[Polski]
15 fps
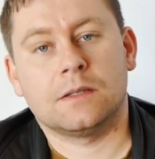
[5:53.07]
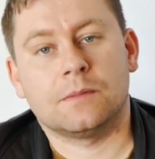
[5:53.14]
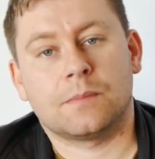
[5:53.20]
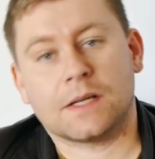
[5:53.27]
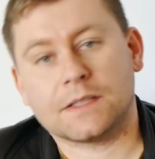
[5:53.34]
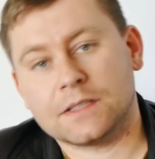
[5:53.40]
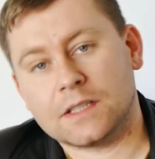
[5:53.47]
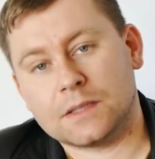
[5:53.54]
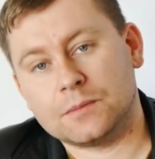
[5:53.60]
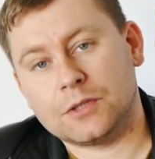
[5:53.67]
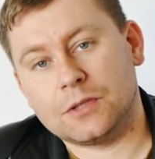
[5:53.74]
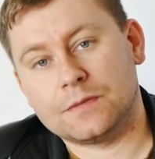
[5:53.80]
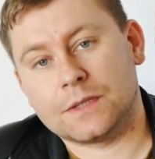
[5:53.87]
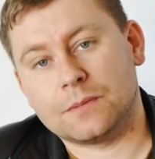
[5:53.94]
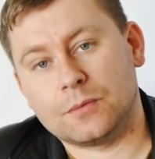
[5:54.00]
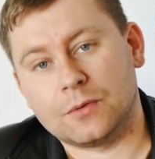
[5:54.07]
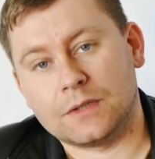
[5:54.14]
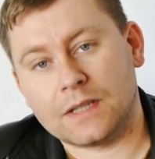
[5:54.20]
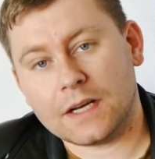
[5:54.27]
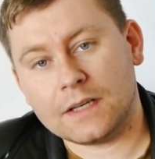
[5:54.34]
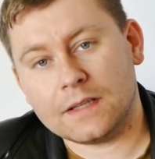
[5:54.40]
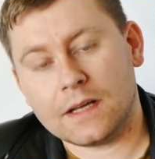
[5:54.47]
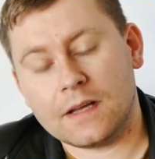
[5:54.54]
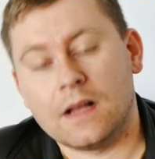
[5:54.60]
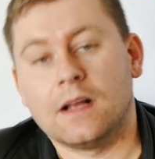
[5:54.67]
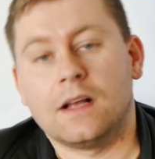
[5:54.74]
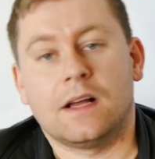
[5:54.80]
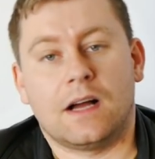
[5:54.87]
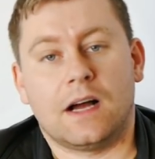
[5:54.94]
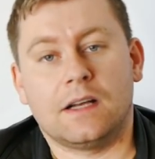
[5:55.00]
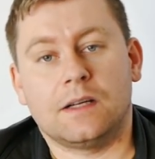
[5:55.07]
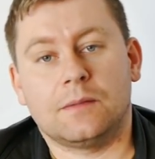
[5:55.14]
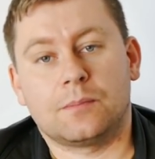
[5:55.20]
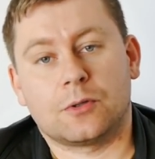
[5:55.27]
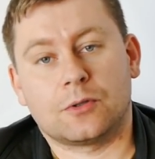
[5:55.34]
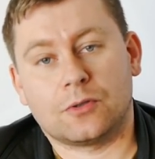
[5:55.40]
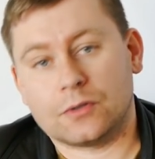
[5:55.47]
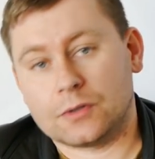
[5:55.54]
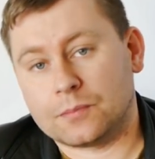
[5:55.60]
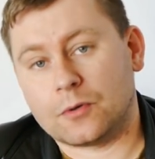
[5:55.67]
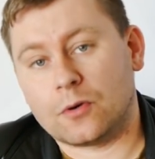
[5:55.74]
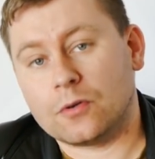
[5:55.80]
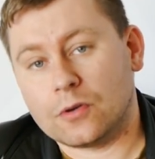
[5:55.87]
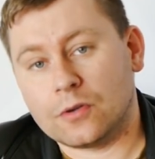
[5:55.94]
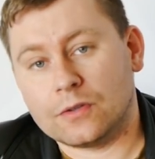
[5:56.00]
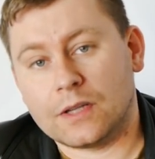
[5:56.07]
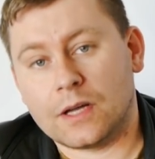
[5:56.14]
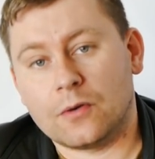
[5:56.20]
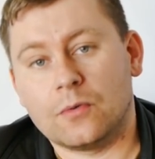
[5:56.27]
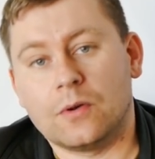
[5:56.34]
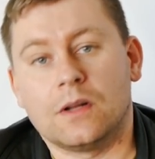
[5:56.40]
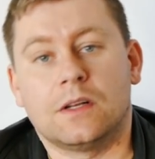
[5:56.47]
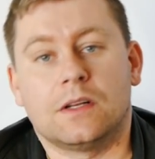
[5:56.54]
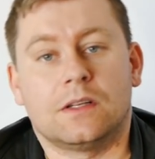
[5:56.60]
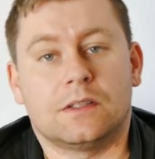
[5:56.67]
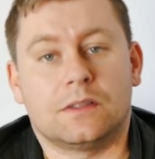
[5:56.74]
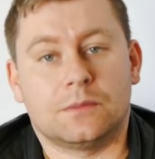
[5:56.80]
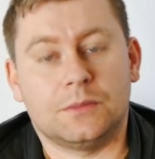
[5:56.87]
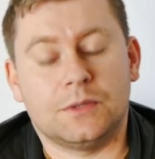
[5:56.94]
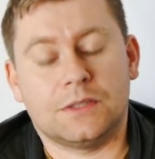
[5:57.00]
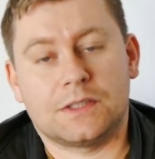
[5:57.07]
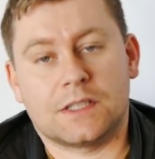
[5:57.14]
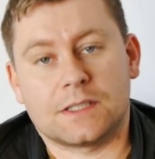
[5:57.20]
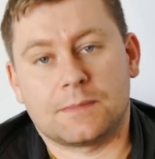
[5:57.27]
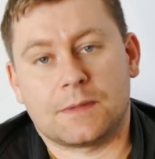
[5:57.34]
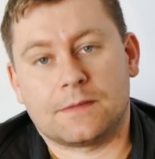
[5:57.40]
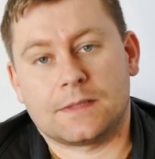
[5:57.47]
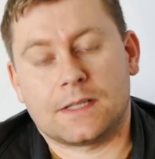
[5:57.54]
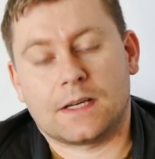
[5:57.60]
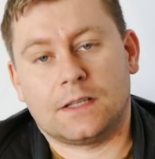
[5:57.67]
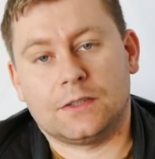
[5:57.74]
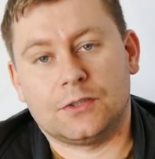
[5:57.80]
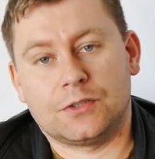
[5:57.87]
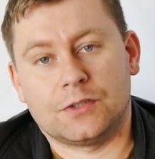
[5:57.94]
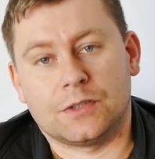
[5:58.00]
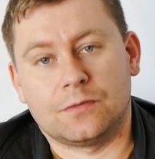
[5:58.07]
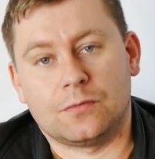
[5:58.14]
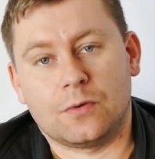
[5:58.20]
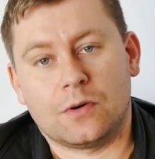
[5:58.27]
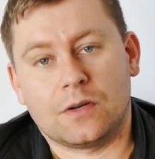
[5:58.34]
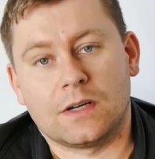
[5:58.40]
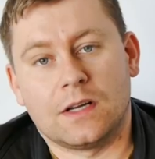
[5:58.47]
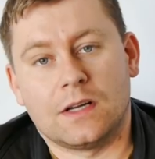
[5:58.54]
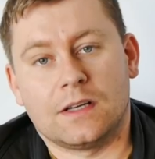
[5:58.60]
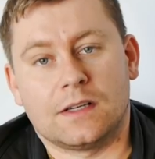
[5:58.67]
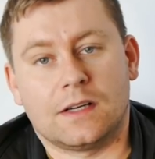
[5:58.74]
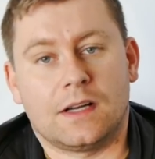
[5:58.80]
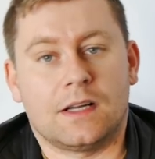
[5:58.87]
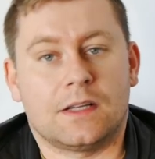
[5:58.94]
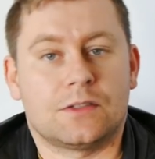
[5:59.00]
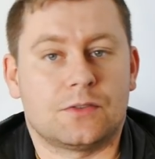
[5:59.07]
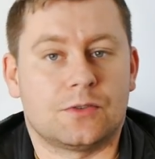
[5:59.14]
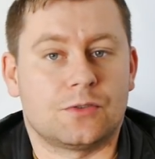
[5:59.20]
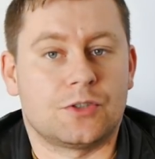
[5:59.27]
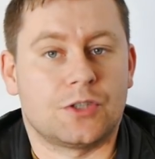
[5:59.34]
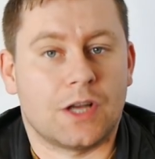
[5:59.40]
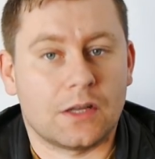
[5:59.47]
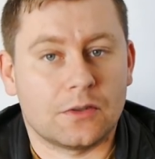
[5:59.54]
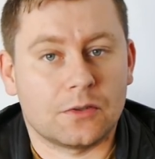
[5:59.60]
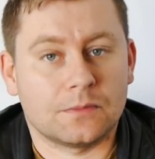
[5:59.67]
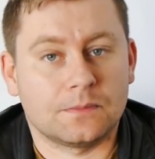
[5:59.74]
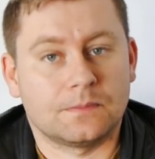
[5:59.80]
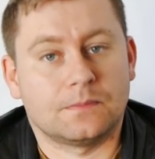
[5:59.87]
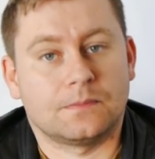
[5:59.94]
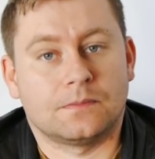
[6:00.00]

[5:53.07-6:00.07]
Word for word: Prace nad myśliwcem były tajne, ale prototyp oglądał minister spraw zagranicznych Włoch Galeazzo Ciano.